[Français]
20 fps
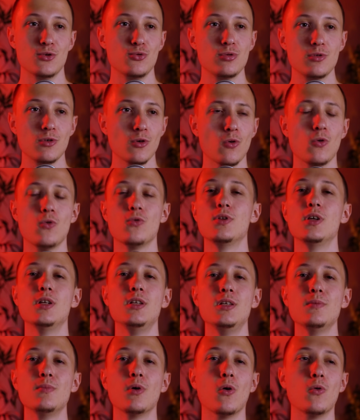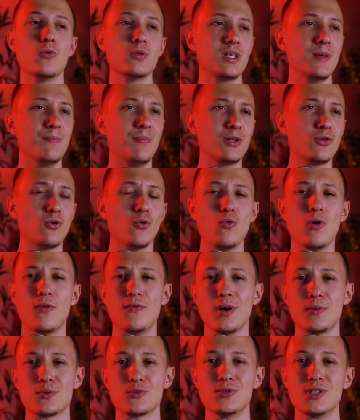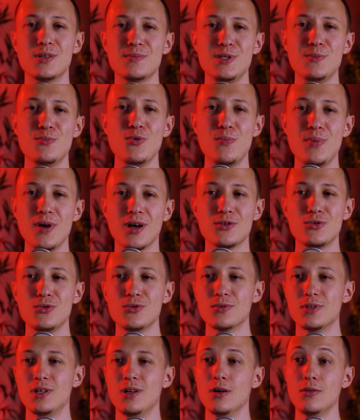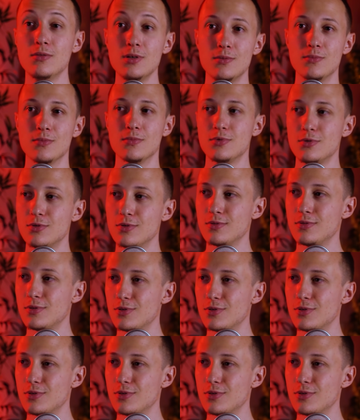C'est juste on est libre, on sait pas trop quoi faire parce qu'on est un petit peu perdu, on est là ouais je,